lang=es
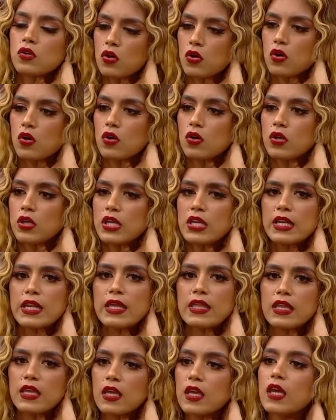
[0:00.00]
rojo y le
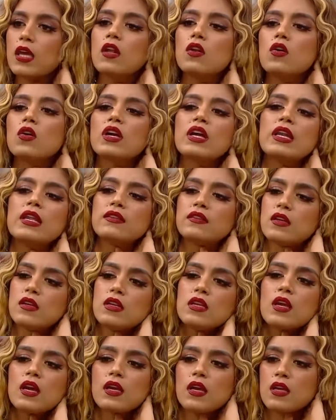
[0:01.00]
dije lo que le
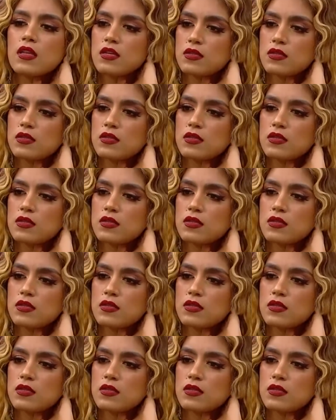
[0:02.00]
tenía que